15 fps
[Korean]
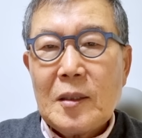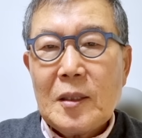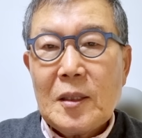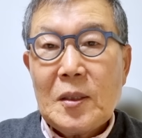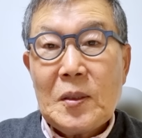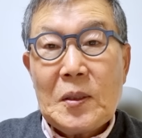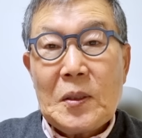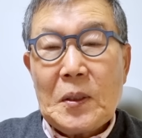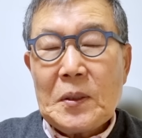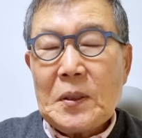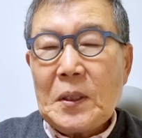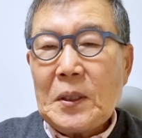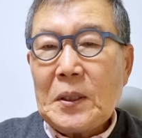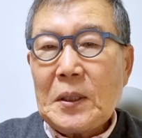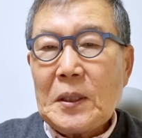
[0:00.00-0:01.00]

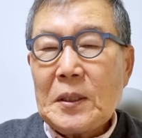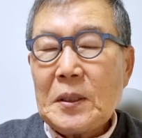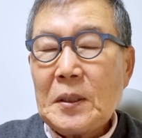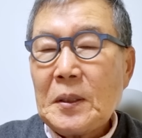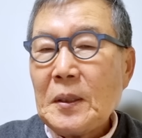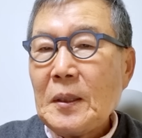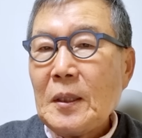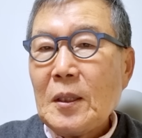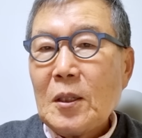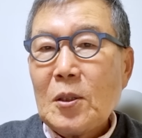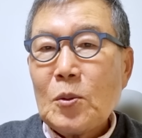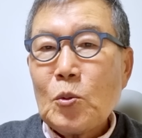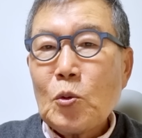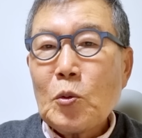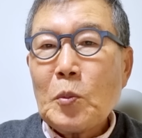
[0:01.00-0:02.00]
그러셨어요. 그래서
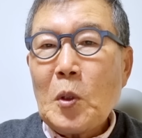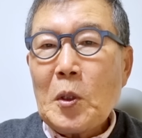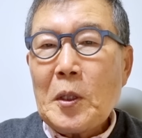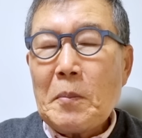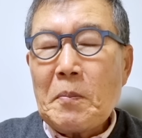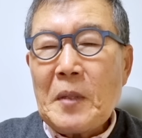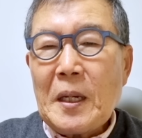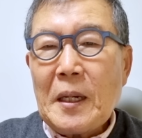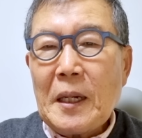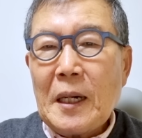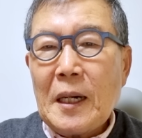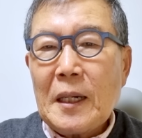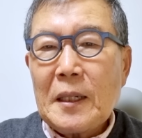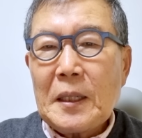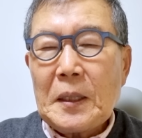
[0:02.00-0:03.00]
그건 누구
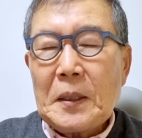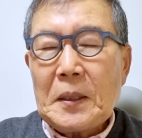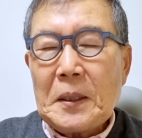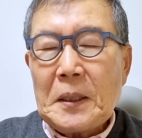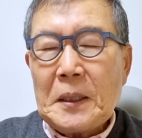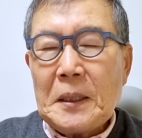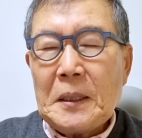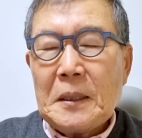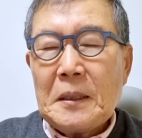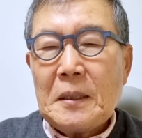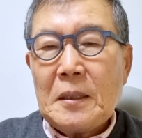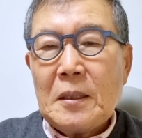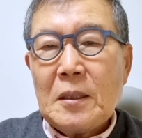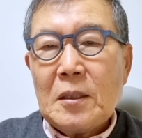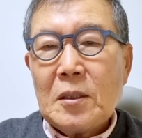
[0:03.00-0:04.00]
목회입니까? 그랬더니
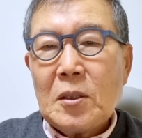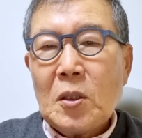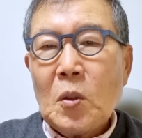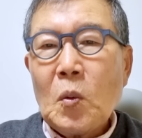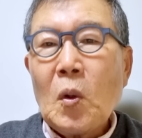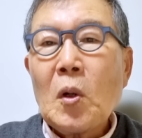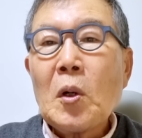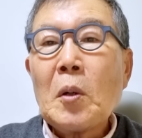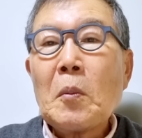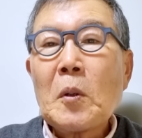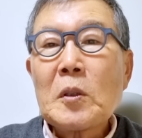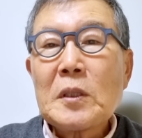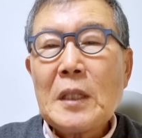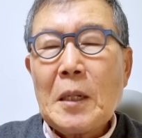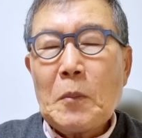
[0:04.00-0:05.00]
너 원로
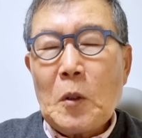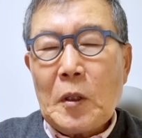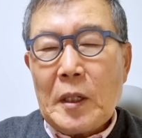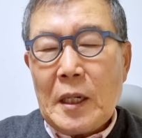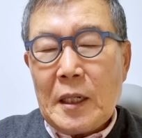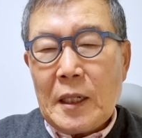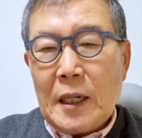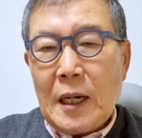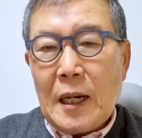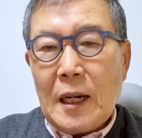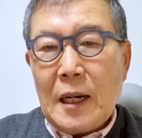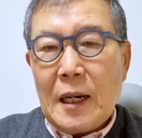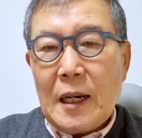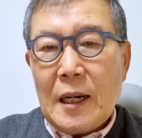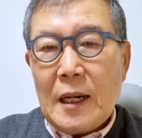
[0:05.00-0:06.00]
목사
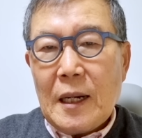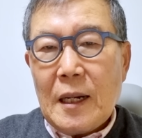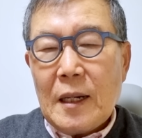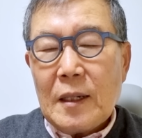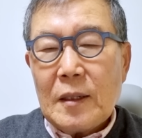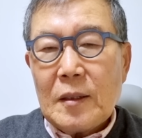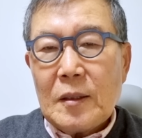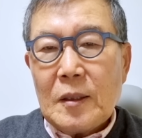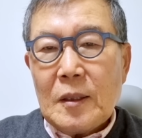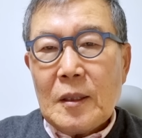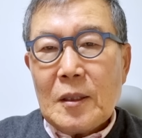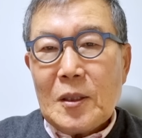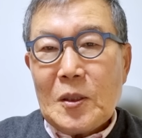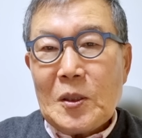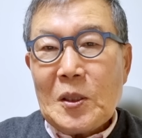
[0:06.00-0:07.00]
목회니라
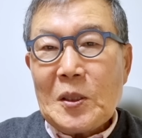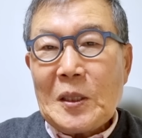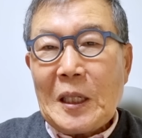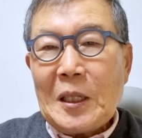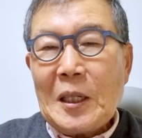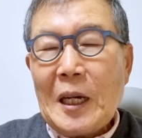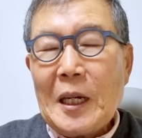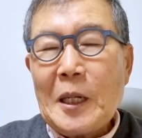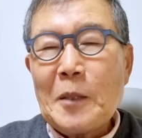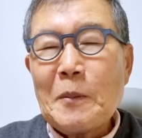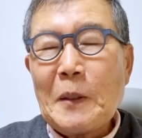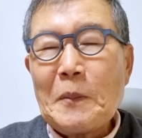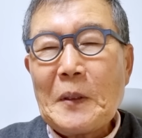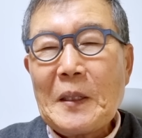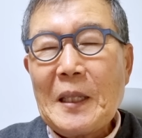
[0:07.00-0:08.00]
그래서 제가 하나님
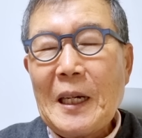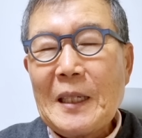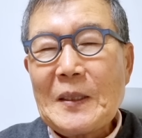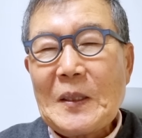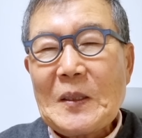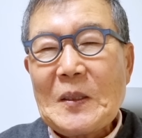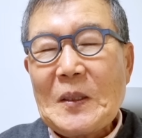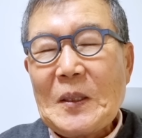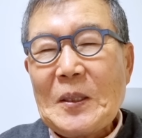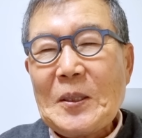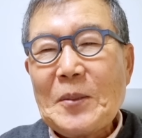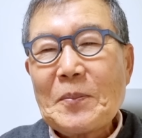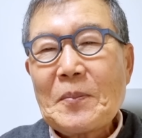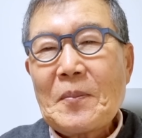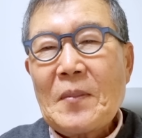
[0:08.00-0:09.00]
앞에 따졌어요.